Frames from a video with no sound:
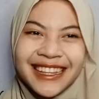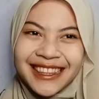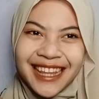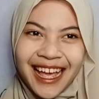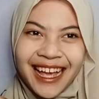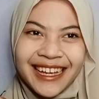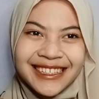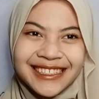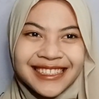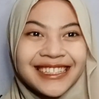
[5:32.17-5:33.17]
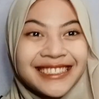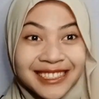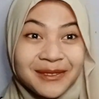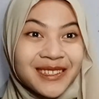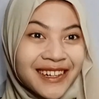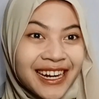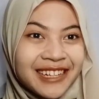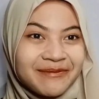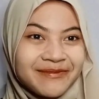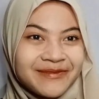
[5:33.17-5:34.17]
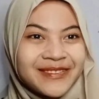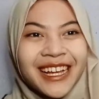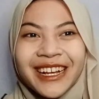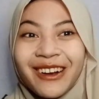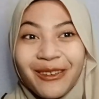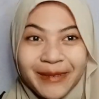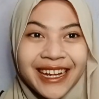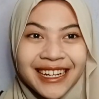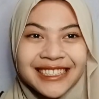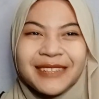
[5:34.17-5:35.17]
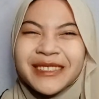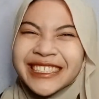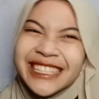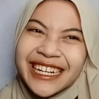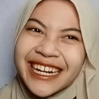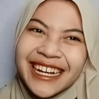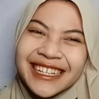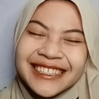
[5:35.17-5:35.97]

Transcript: like subscribe comment sama share ya